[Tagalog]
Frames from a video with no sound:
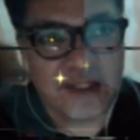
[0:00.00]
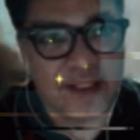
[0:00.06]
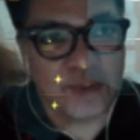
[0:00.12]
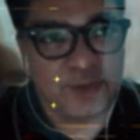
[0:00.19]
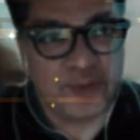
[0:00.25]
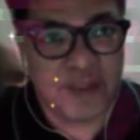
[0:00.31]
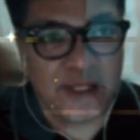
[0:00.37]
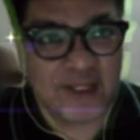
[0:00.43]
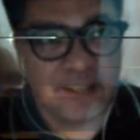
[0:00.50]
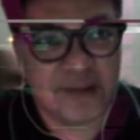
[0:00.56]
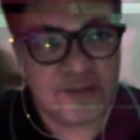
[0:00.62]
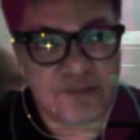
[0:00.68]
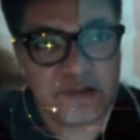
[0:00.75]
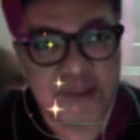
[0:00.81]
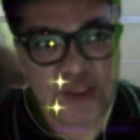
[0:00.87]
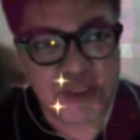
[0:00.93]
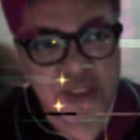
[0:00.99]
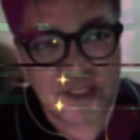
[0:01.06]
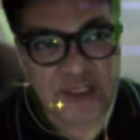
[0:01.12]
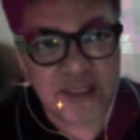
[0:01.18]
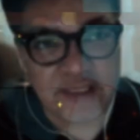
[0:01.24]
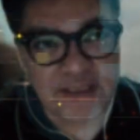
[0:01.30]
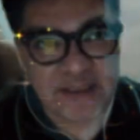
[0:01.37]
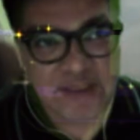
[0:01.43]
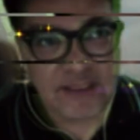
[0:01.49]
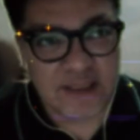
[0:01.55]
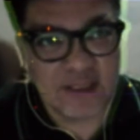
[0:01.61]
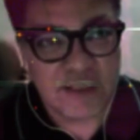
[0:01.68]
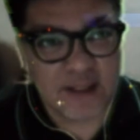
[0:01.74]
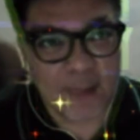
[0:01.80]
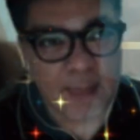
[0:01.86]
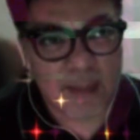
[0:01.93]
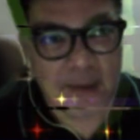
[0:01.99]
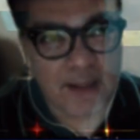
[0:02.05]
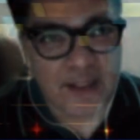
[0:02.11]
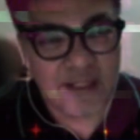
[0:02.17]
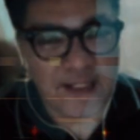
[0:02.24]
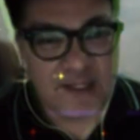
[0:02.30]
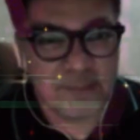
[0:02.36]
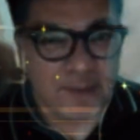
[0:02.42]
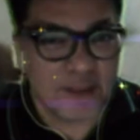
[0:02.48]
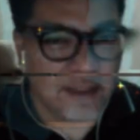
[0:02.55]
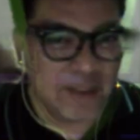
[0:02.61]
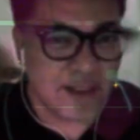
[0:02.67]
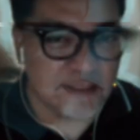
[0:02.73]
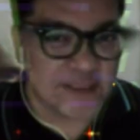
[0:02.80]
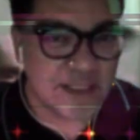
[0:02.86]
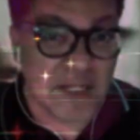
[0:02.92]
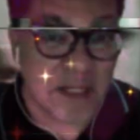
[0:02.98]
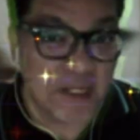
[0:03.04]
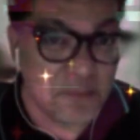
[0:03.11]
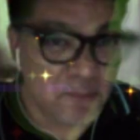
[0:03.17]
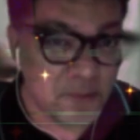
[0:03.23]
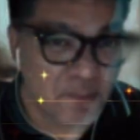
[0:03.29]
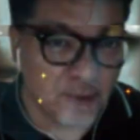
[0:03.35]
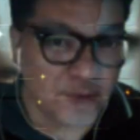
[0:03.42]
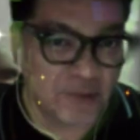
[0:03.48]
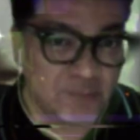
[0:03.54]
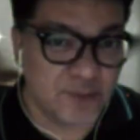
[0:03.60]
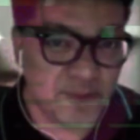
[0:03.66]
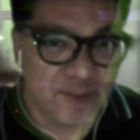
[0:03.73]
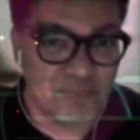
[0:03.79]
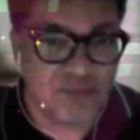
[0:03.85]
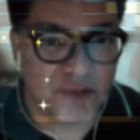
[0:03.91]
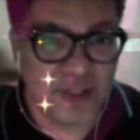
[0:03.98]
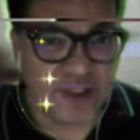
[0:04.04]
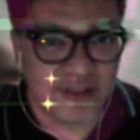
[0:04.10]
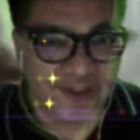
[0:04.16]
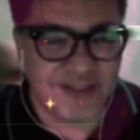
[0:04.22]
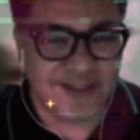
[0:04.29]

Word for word: Yung negative is dyan is hindi naman lang sarili mo yung pwede mo i-deepfake. Eh.